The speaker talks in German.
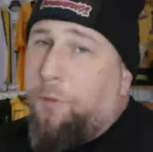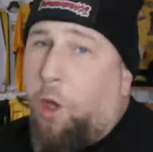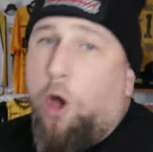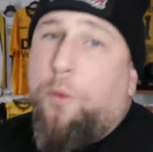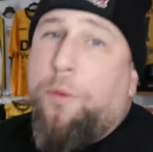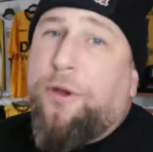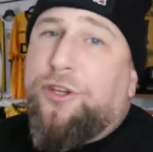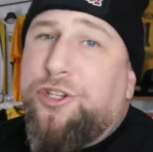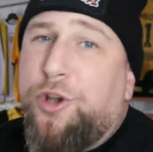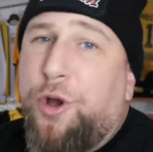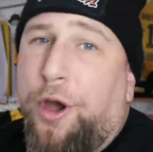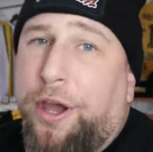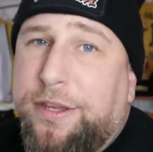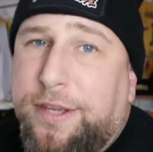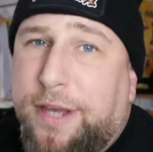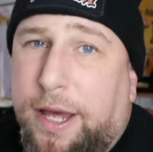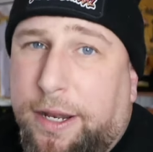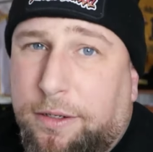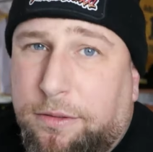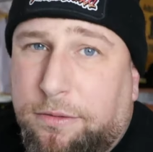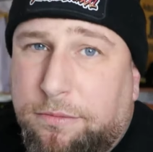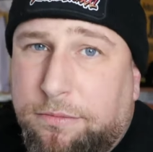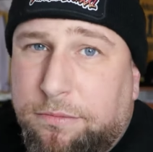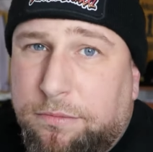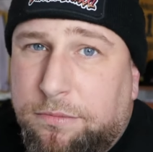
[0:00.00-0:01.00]
noch was Neues
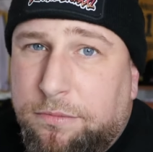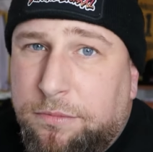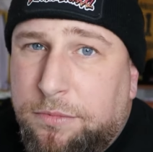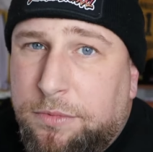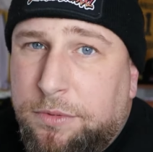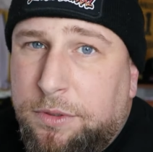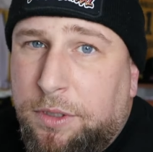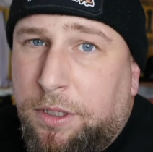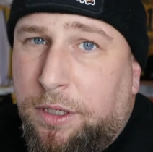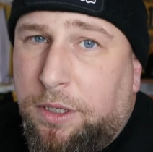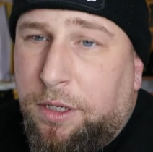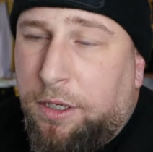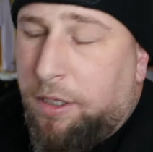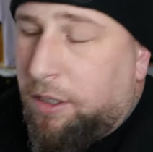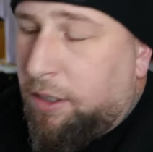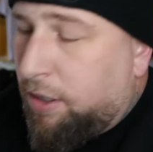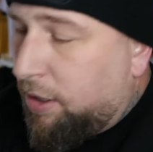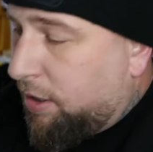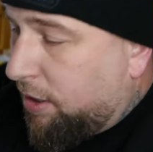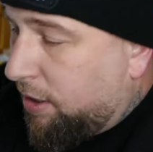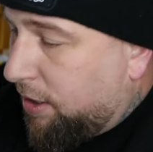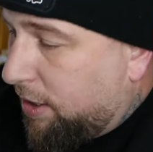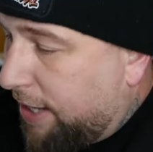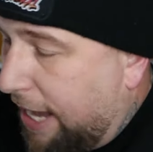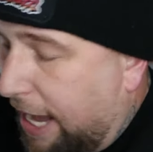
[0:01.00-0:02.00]
an.
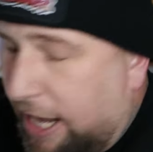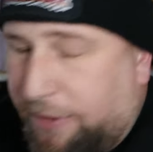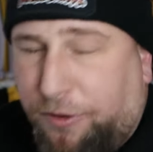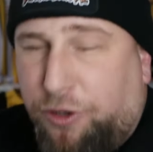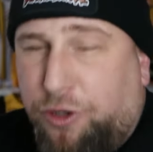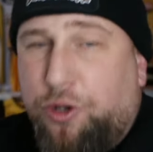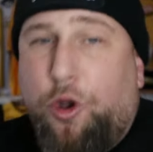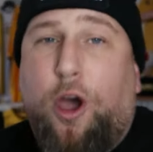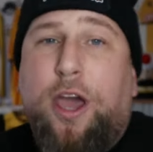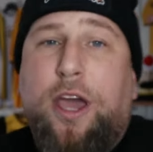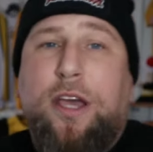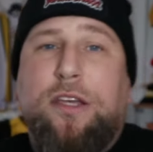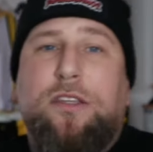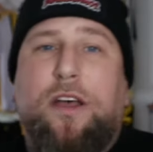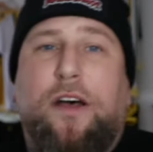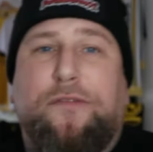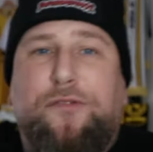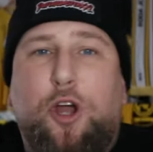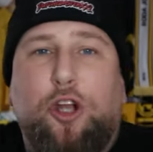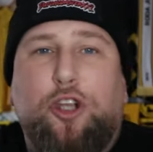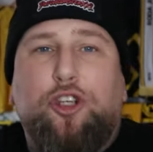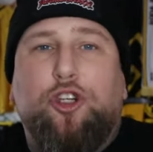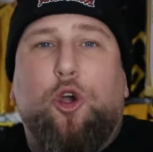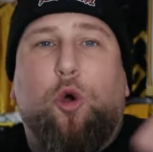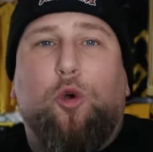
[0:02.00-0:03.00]
Etwas Neues auf
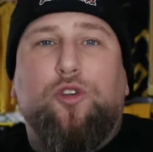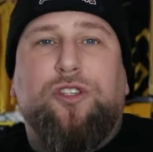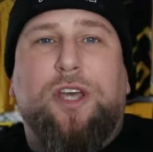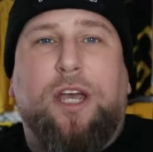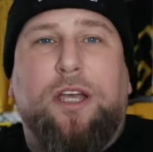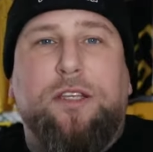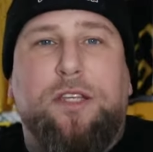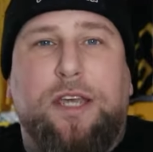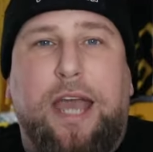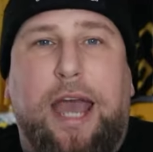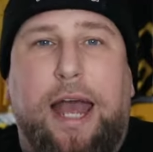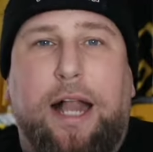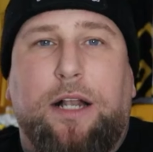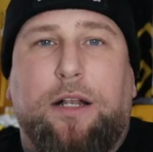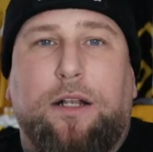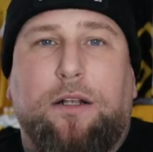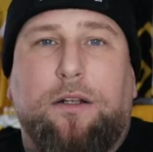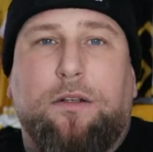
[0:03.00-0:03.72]
Dutch Coaster XXL.